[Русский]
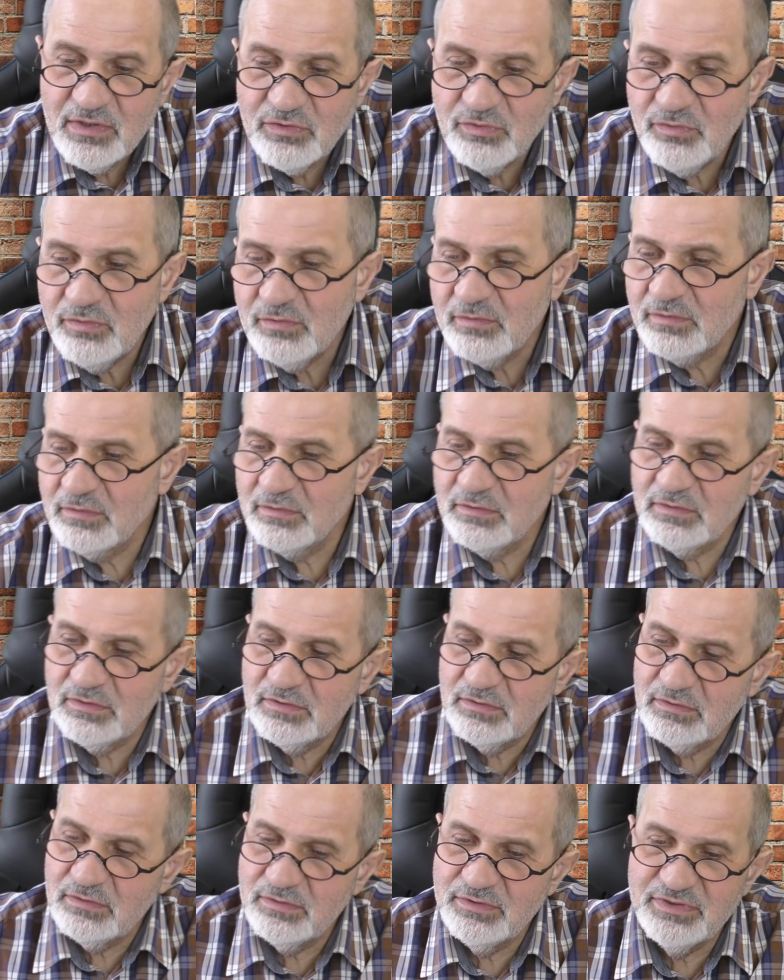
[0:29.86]
Ну,
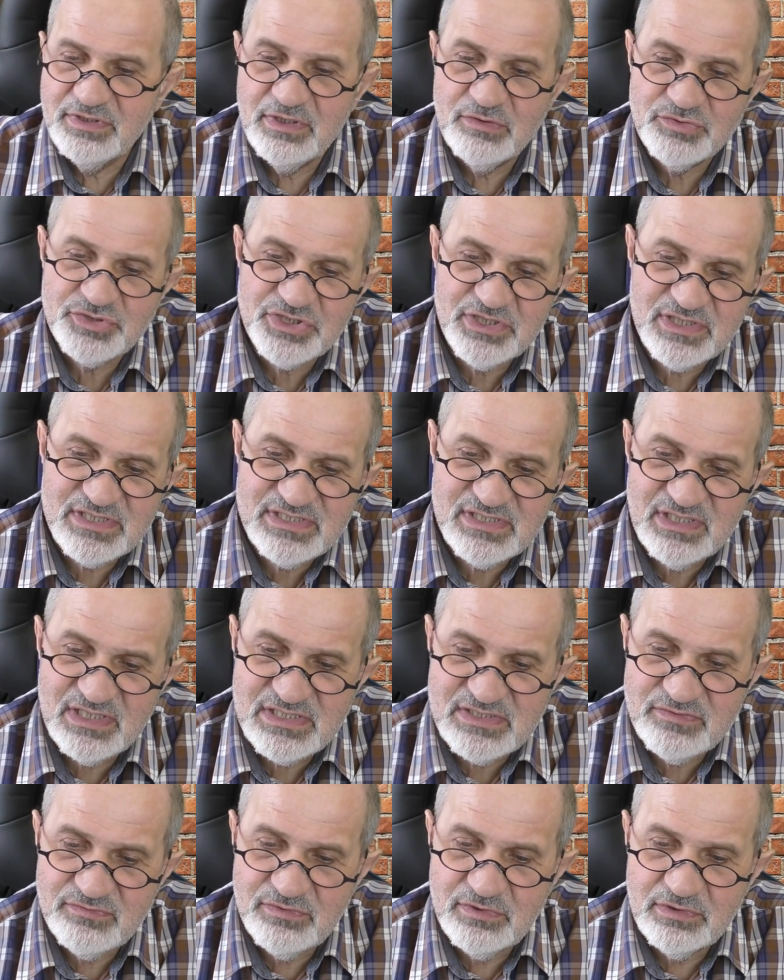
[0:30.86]
э, я уже
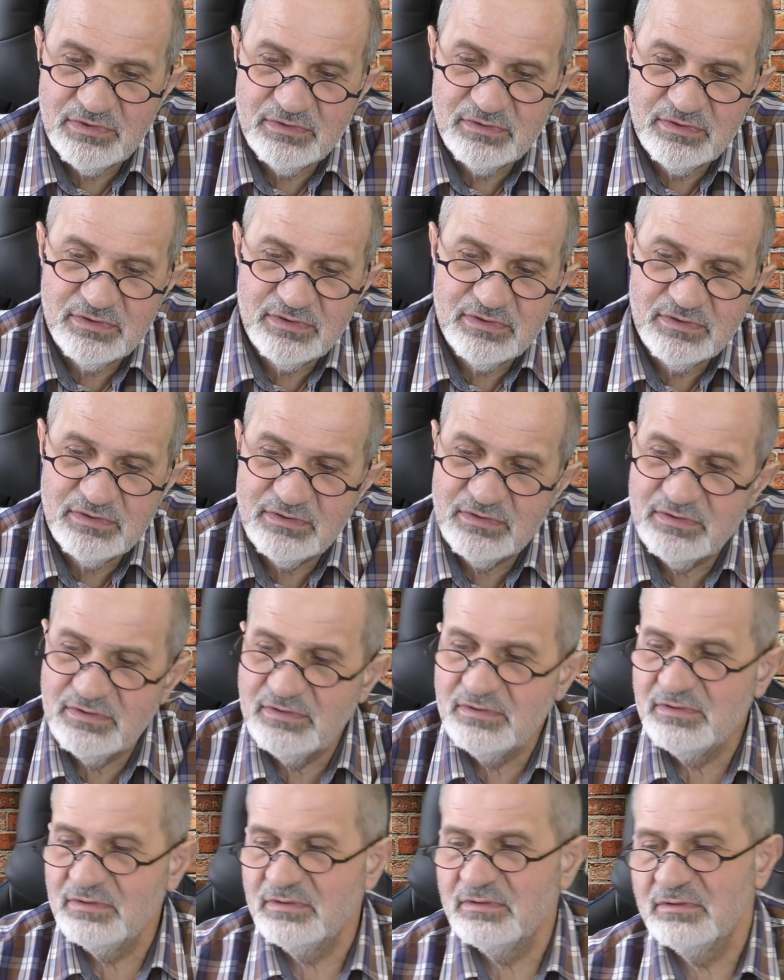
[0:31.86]
рассказывал
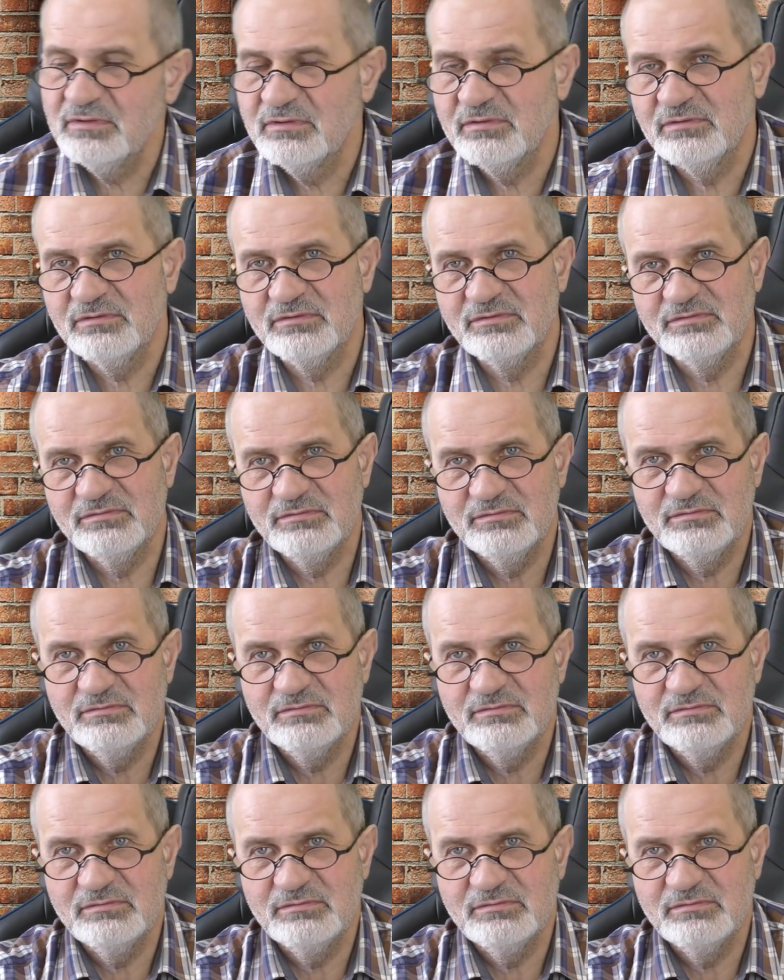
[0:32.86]
э,